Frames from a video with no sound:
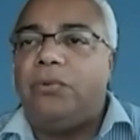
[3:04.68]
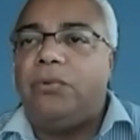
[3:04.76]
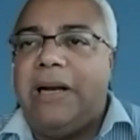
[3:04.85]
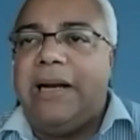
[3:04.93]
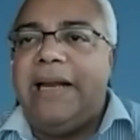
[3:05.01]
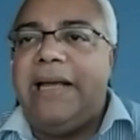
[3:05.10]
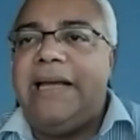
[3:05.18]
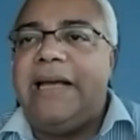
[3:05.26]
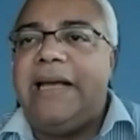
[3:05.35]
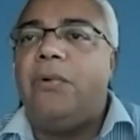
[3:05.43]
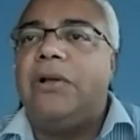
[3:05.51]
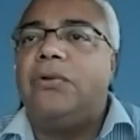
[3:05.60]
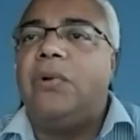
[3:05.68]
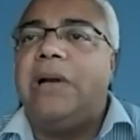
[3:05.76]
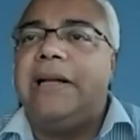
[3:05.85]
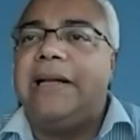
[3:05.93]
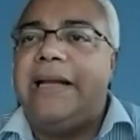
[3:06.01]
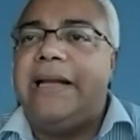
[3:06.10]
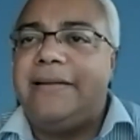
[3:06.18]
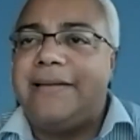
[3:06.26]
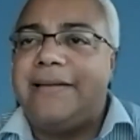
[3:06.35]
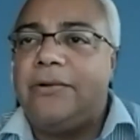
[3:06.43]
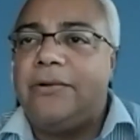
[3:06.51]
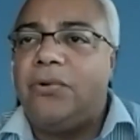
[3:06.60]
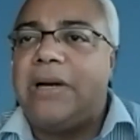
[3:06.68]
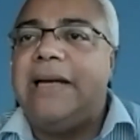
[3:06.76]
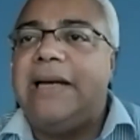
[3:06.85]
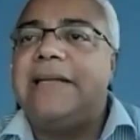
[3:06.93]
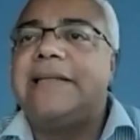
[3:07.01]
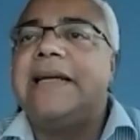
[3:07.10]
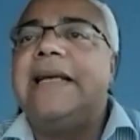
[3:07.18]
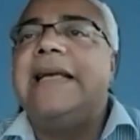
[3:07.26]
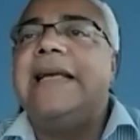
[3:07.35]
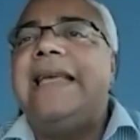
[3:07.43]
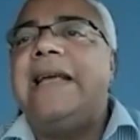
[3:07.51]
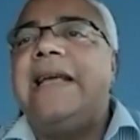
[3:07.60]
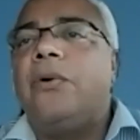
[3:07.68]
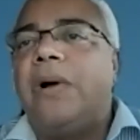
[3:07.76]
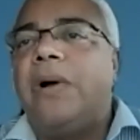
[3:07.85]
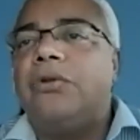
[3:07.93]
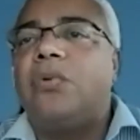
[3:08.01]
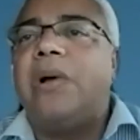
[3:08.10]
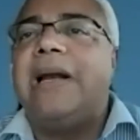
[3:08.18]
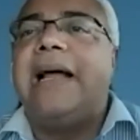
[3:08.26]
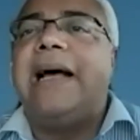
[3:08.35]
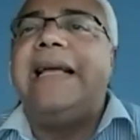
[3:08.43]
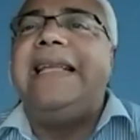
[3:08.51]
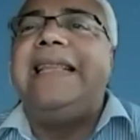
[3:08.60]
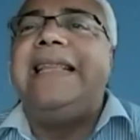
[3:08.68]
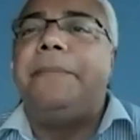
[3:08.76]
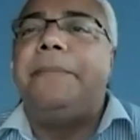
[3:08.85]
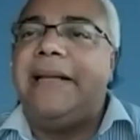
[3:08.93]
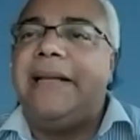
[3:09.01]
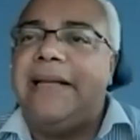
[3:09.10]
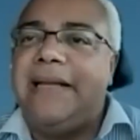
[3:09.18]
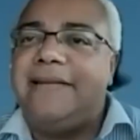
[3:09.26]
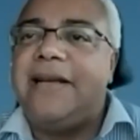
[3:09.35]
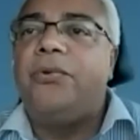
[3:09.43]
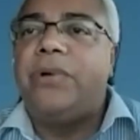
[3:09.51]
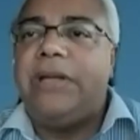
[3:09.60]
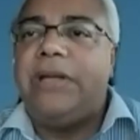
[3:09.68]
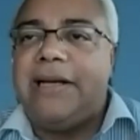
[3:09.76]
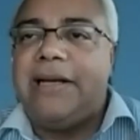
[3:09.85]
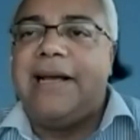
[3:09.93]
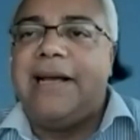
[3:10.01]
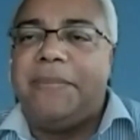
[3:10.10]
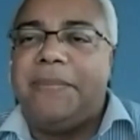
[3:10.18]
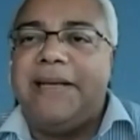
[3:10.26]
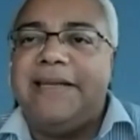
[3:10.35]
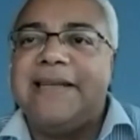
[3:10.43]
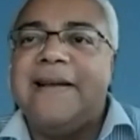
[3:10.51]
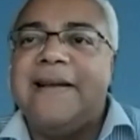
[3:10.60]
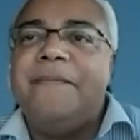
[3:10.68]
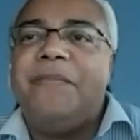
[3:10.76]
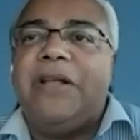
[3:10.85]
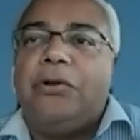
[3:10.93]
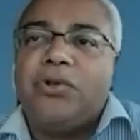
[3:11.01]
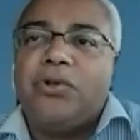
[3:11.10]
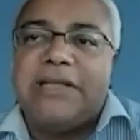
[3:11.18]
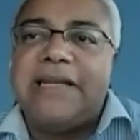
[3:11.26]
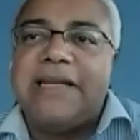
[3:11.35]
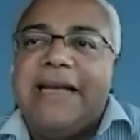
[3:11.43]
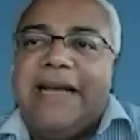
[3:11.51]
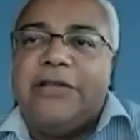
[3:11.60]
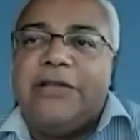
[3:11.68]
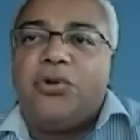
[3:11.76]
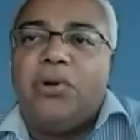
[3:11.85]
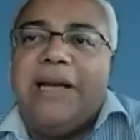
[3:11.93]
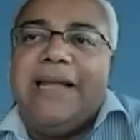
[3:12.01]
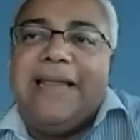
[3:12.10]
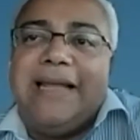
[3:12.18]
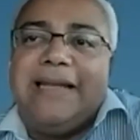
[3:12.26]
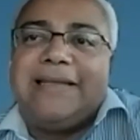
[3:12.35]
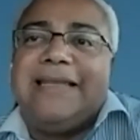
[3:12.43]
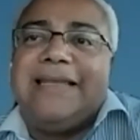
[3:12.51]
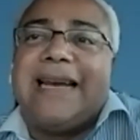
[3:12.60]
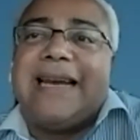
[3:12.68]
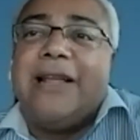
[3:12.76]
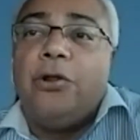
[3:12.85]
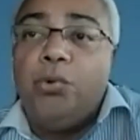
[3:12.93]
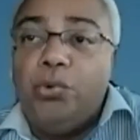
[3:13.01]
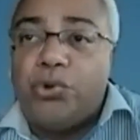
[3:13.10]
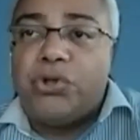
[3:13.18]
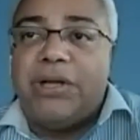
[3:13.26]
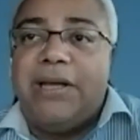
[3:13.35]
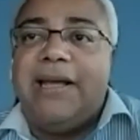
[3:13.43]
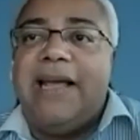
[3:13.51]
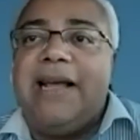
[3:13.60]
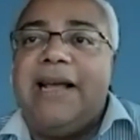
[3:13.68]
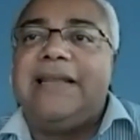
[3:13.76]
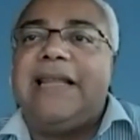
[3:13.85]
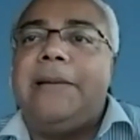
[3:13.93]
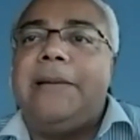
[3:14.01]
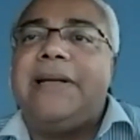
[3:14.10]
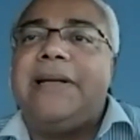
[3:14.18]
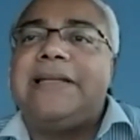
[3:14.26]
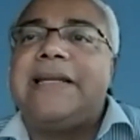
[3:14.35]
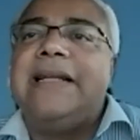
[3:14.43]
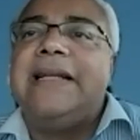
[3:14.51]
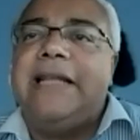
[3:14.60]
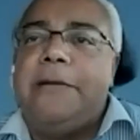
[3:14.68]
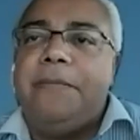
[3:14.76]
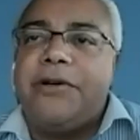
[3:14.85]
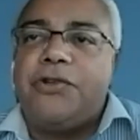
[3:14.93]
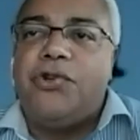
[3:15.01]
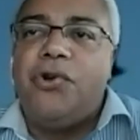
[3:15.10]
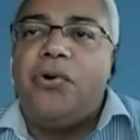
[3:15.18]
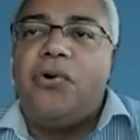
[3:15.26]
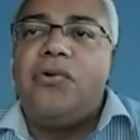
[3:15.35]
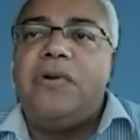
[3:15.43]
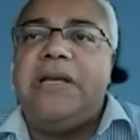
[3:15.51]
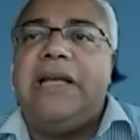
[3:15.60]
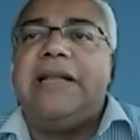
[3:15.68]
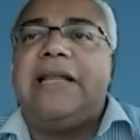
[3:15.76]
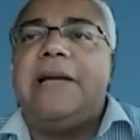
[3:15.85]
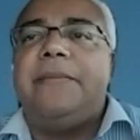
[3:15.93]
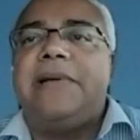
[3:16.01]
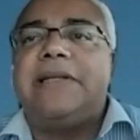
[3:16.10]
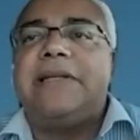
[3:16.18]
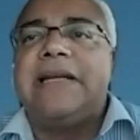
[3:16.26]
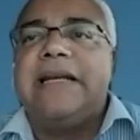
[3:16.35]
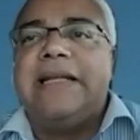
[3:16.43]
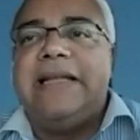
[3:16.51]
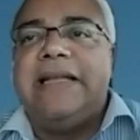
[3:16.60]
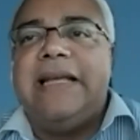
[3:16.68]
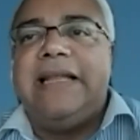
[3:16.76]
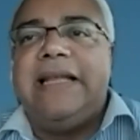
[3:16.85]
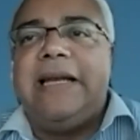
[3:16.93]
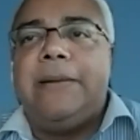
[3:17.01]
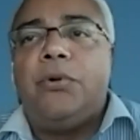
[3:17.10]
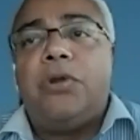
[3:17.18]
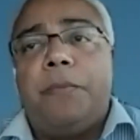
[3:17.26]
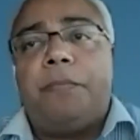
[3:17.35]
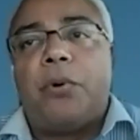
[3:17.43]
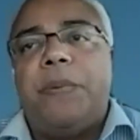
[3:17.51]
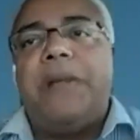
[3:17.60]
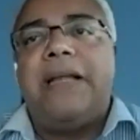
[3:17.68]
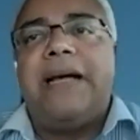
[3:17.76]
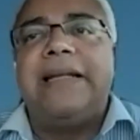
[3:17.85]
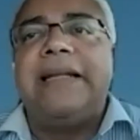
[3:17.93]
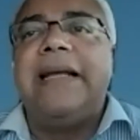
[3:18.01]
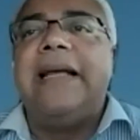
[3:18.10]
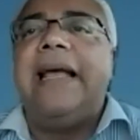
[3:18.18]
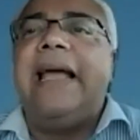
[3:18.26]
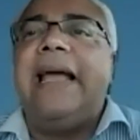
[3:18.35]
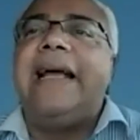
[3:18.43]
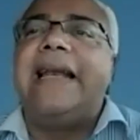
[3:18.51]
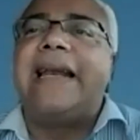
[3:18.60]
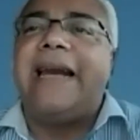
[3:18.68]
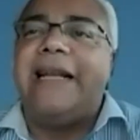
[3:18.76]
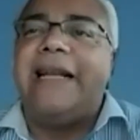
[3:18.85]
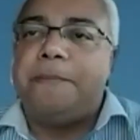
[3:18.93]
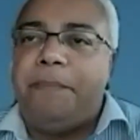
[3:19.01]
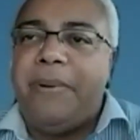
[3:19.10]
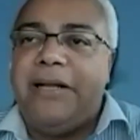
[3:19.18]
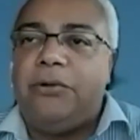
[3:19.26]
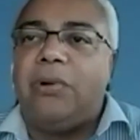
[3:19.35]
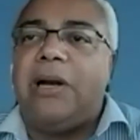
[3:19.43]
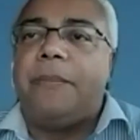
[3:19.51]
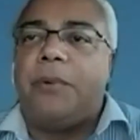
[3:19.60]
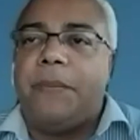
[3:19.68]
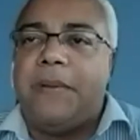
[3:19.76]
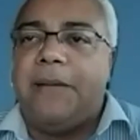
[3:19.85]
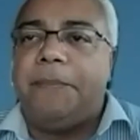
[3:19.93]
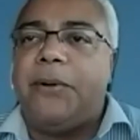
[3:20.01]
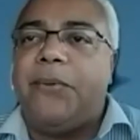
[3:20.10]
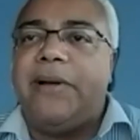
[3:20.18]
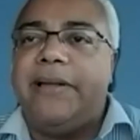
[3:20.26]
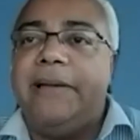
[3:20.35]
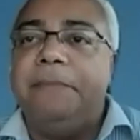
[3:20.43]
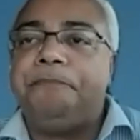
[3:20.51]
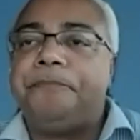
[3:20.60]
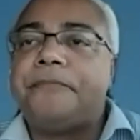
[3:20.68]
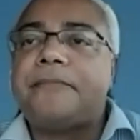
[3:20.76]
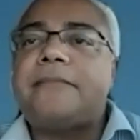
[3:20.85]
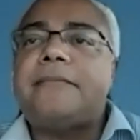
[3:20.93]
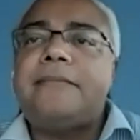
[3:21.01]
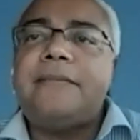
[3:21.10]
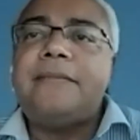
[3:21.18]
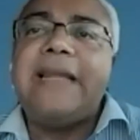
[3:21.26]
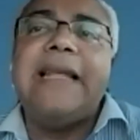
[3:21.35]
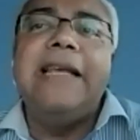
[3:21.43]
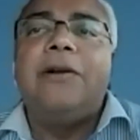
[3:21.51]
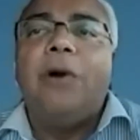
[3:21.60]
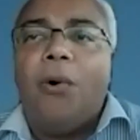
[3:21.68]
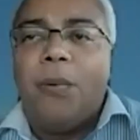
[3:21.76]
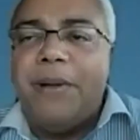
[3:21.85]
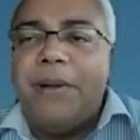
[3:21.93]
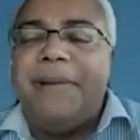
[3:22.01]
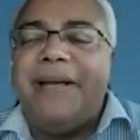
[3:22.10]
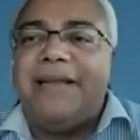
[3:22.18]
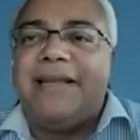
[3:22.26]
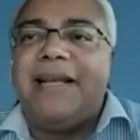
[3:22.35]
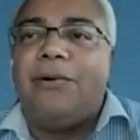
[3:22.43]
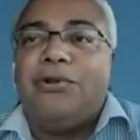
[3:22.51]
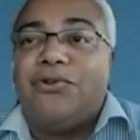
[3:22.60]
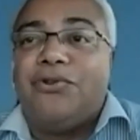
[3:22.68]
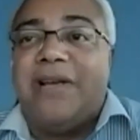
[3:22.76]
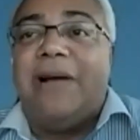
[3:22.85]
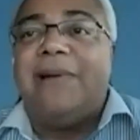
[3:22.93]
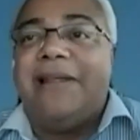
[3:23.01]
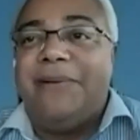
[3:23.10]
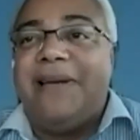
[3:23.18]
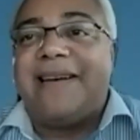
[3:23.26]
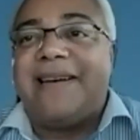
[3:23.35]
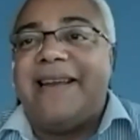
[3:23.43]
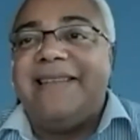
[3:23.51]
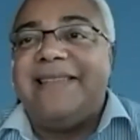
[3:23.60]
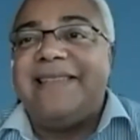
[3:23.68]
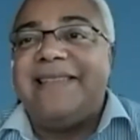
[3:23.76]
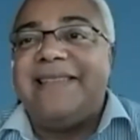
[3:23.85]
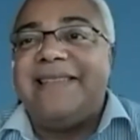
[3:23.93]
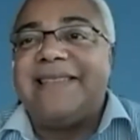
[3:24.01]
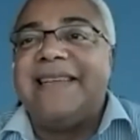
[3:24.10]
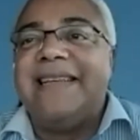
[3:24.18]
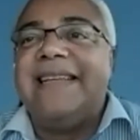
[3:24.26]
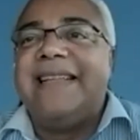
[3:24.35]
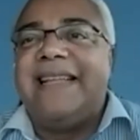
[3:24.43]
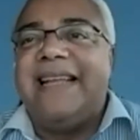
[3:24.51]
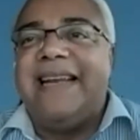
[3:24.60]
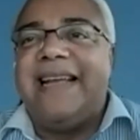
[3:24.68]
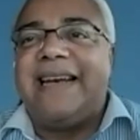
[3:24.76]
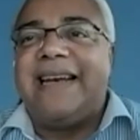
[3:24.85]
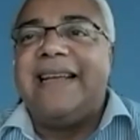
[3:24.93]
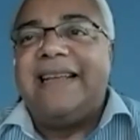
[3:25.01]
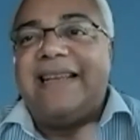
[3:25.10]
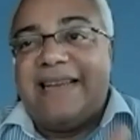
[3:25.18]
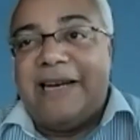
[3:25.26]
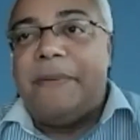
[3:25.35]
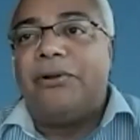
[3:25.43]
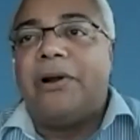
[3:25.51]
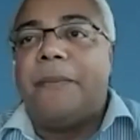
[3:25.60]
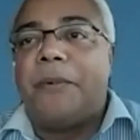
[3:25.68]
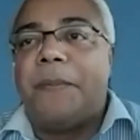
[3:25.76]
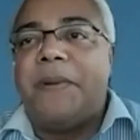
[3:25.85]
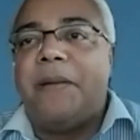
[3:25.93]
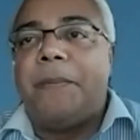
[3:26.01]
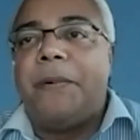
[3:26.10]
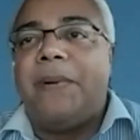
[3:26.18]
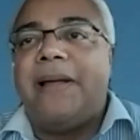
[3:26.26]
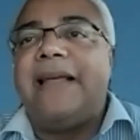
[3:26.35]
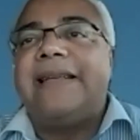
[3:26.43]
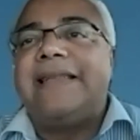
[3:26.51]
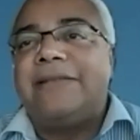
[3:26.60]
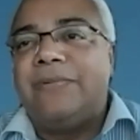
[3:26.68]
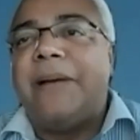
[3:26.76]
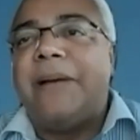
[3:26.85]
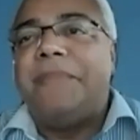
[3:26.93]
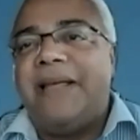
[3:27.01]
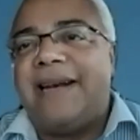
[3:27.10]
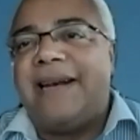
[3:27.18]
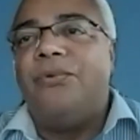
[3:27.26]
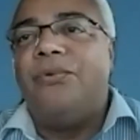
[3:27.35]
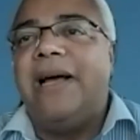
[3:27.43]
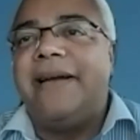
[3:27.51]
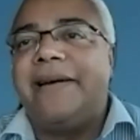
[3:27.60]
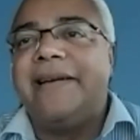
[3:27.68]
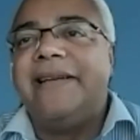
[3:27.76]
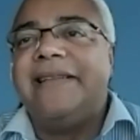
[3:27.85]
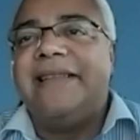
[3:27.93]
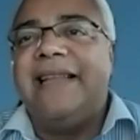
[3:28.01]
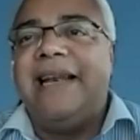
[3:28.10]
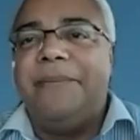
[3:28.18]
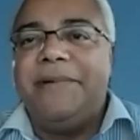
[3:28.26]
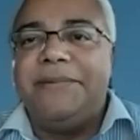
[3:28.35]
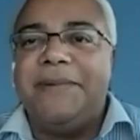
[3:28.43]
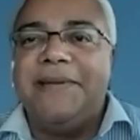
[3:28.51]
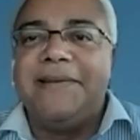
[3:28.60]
a la ley en cuanto a las leyes electorales y en cuanto a la independencia jurídica en el país. Entonces, eso les se traduce en temas de inversión y en temas de, diríamos, de propiedad, en el respeto a la propiedad privada. Y obviamente, cuando se habla de bienes raíces, tener respeto a la propiedad privada es una piedra angular de la misma.